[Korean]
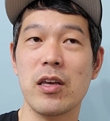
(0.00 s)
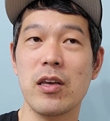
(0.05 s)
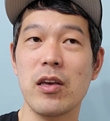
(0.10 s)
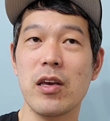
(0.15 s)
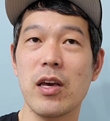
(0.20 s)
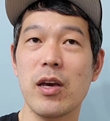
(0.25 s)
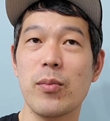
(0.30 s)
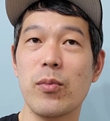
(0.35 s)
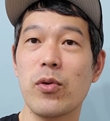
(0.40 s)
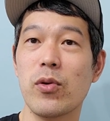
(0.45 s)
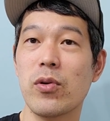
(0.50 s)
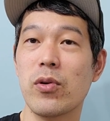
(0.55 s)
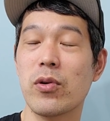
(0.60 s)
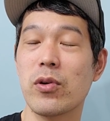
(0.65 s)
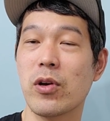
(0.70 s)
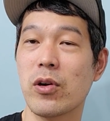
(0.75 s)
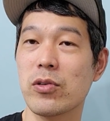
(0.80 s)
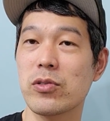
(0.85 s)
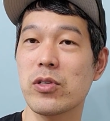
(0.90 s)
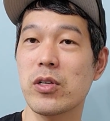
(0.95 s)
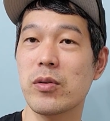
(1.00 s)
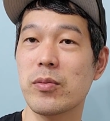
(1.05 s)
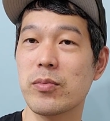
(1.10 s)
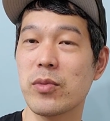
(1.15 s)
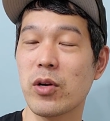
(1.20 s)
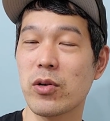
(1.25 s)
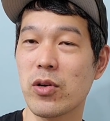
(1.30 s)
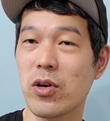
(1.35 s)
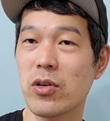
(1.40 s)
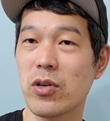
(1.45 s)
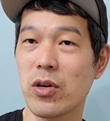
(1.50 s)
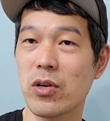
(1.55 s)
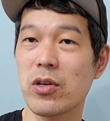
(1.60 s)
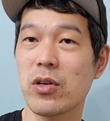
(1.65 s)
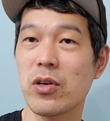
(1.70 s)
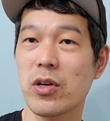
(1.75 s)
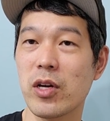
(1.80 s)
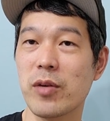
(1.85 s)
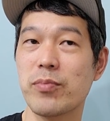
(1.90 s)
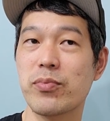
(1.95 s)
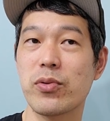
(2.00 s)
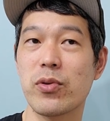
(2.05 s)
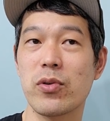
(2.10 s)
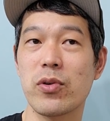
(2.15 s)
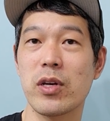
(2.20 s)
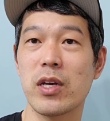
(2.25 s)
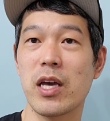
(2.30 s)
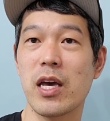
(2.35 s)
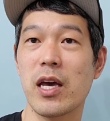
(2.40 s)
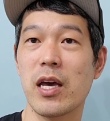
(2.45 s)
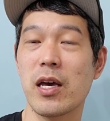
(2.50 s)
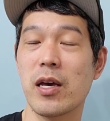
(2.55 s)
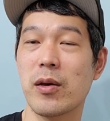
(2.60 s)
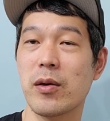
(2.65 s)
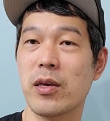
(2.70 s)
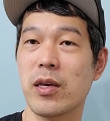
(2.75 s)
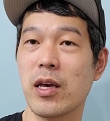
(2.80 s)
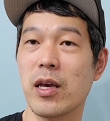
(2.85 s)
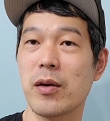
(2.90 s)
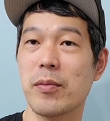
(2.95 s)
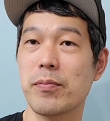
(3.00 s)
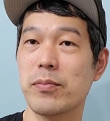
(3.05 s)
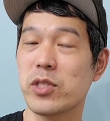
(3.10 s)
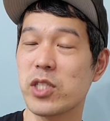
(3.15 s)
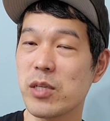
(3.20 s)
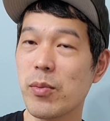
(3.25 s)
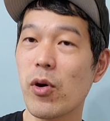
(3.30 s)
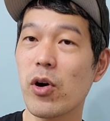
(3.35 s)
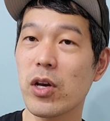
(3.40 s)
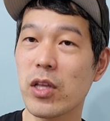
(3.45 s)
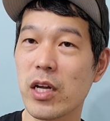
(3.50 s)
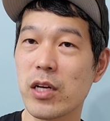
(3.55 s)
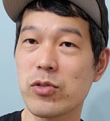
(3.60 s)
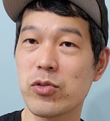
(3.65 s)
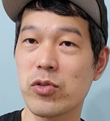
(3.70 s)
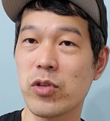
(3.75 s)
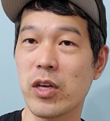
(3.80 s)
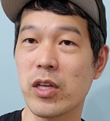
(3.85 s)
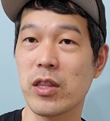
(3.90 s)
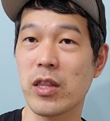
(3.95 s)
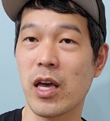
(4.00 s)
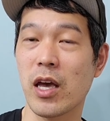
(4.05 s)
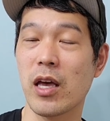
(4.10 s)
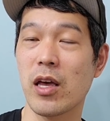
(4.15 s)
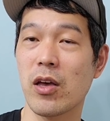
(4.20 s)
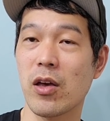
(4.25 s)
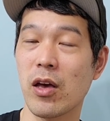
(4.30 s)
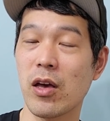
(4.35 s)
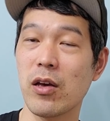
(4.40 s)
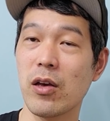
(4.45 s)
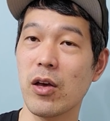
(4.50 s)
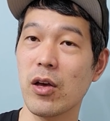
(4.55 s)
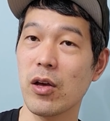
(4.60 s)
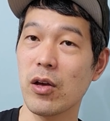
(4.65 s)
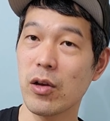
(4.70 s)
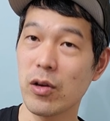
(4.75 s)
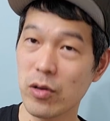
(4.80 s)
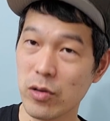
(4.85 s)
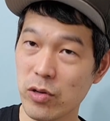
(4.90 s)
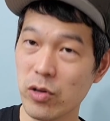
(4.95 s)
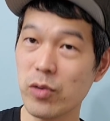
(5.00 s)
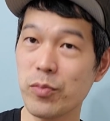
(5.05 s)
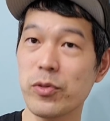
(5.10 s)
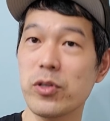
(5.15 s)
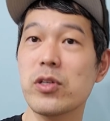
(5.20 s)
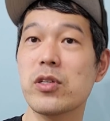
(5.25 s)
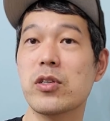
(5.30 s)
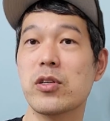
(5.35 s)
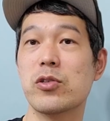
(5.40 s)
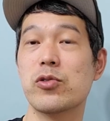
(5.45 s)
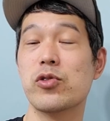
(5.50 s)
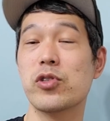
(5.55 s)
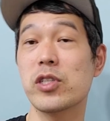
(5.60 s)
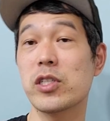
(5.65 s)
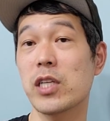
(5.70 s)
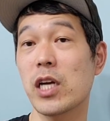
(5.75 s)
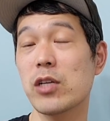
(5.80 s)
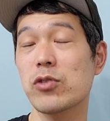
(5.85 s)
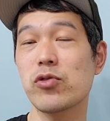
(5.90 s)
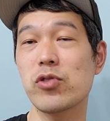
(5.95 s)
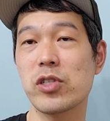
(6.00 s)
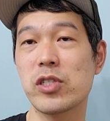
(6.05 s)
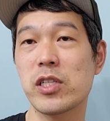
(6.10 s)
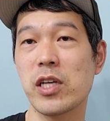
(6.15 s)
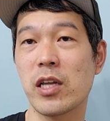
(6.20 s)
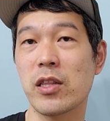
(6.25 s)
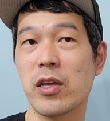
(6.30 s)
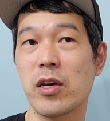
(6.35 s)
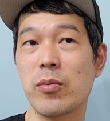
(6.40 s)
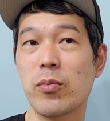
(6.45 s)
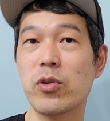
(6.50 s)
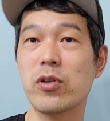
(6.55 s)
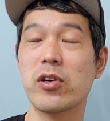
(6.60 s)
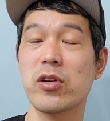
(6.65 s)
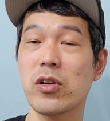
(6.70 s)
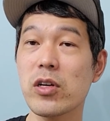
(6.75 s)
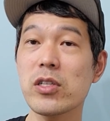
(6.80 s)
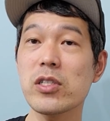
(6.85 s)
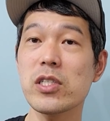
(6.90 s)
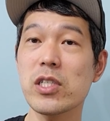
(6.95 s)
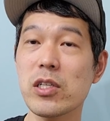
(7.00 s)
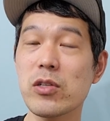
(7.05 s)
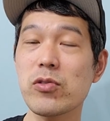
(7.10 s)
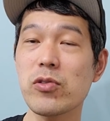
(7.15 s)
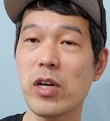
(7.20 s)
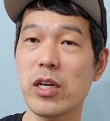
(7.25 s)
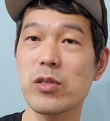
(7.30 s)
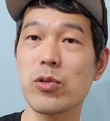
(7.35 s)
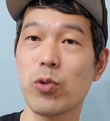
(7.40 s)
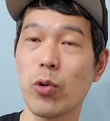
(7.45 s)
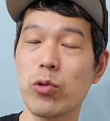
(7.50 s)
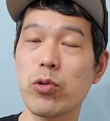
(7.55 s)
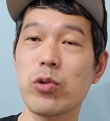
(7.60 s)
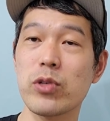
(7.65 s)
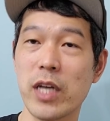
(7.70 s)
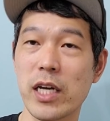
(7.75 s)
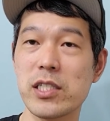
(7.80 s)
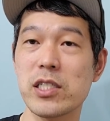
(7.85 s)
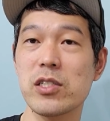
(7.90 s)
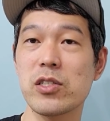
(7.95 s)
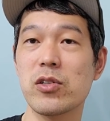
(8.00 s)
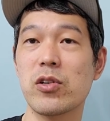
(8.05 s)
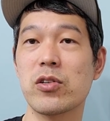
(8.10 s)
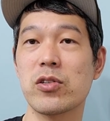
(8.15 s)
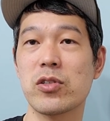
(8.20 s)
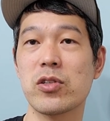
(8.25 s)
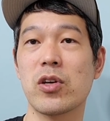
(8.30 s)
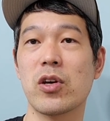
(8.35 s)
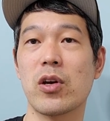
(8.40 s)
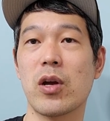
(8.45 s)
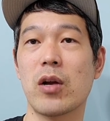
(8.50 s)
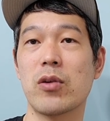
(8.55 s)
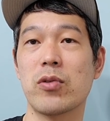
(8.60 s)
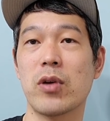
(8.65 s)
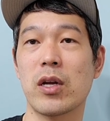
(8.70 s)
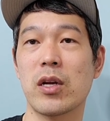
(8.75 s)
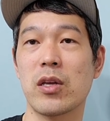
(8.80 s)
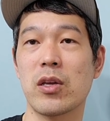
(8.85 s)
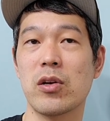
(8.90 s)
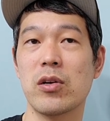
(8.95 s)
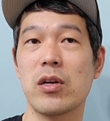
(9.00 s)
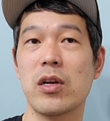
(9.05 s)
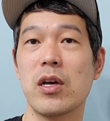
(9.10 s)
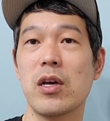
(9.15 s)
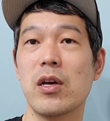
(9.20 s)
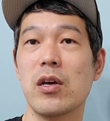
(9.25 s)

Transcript: 이게 뭐 0.00001%로 이게 이게 10억이 될 수도 있대. 예? 그러면은 그 주식 살 수도 있지 않나요? 뭐 그런 식으로 해서 로또 사시는 거거든요, 결국에는요.